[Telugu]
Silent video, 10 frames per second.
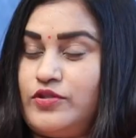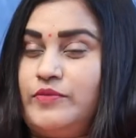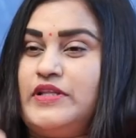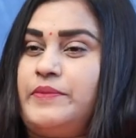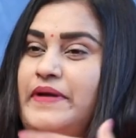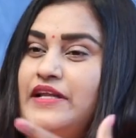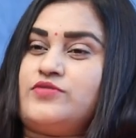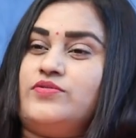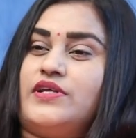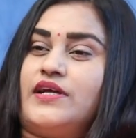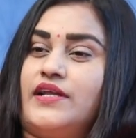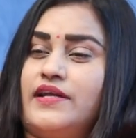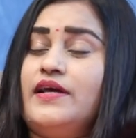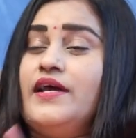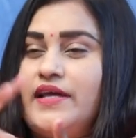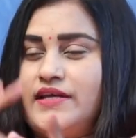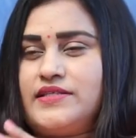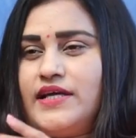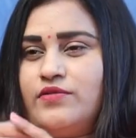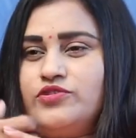కొంతమందికి పెయిన్స్ కూడా అంటే
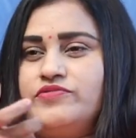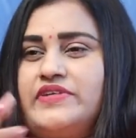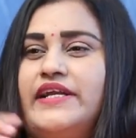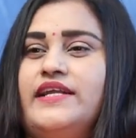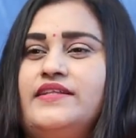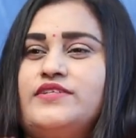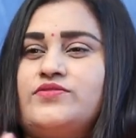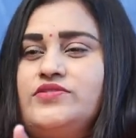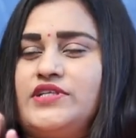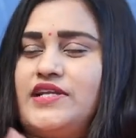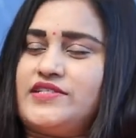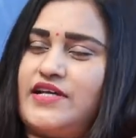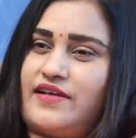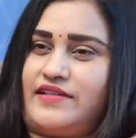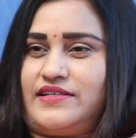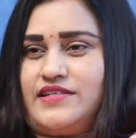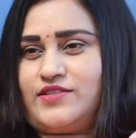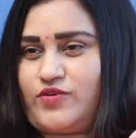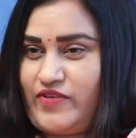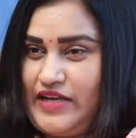ఈసారి కొంచెం ట్రైనింగ్ తీసుకొని చాలా జాగ్రత్తగా
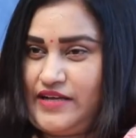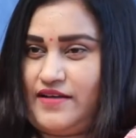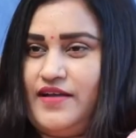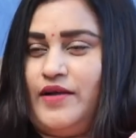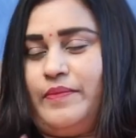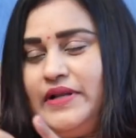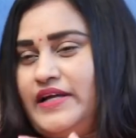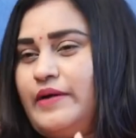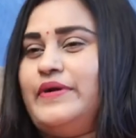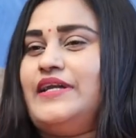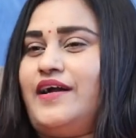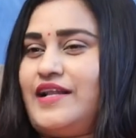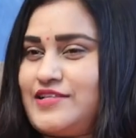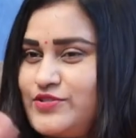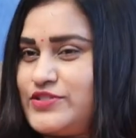చేస్తాం ఒకవేళ మళ్ళీ కబడ్డీ ఆడాల్సి